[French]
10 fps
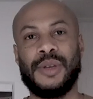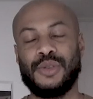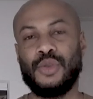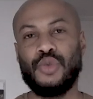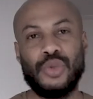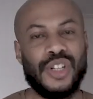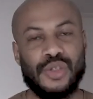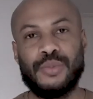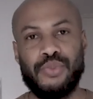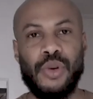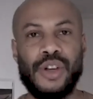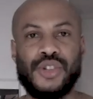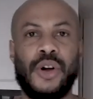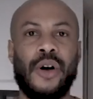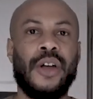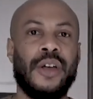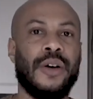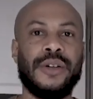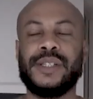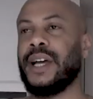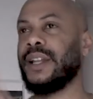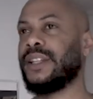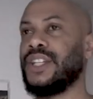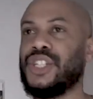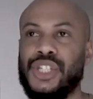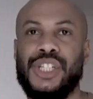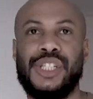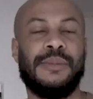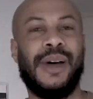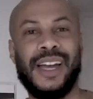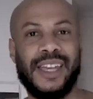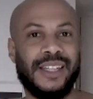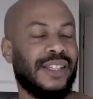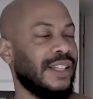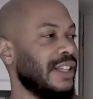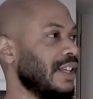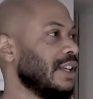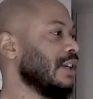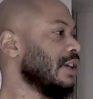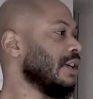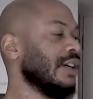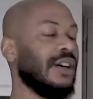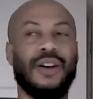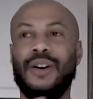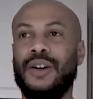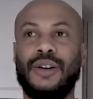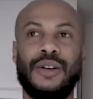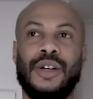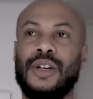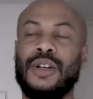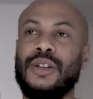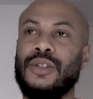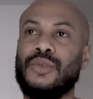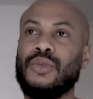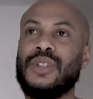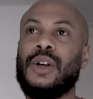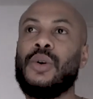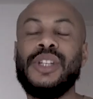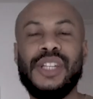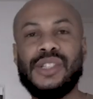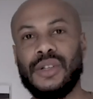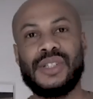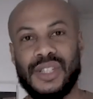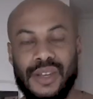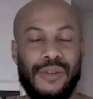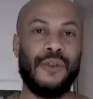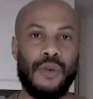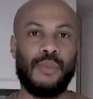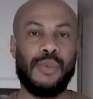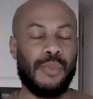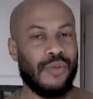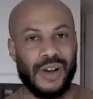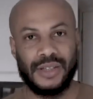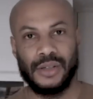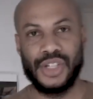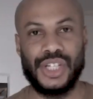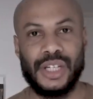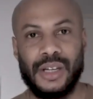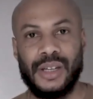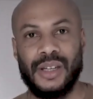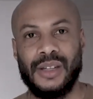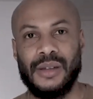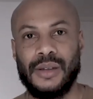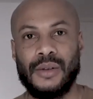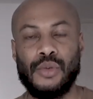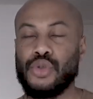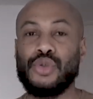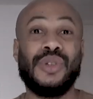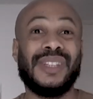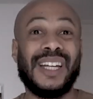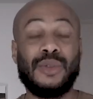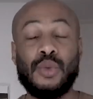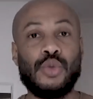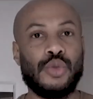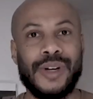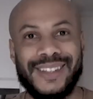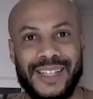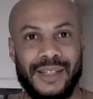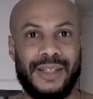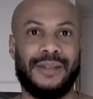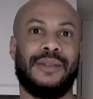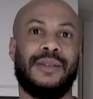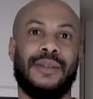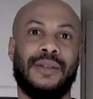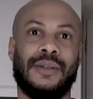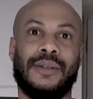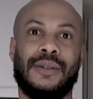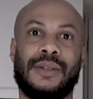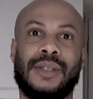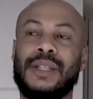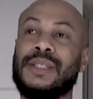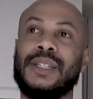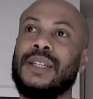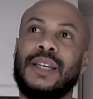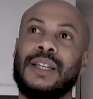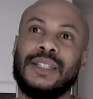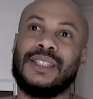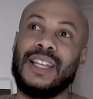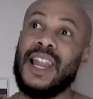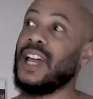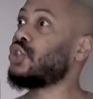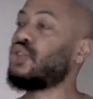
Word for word: Parce que tous les autres points, genre euh, stratégie, marketing, euh, toutes les connaissances qu'il faut pour pouvoir s'enrichir, aujourd'hui, tu as tout sur Internet. C'est l'âge